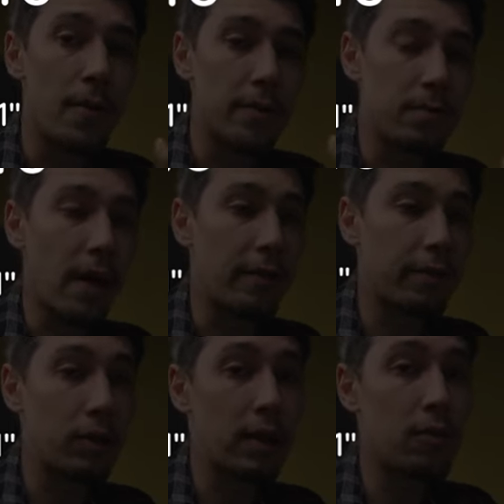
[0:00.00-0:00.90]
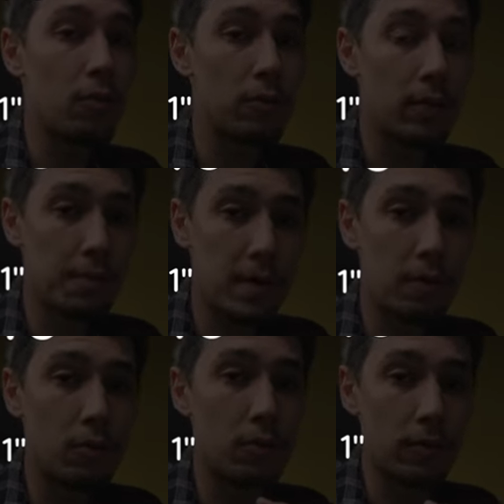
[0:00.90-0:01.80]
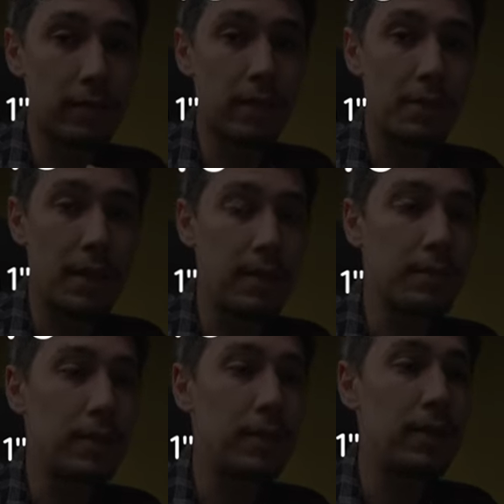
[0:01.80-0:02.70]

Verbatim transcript: smartphone e non da meno il 90 mm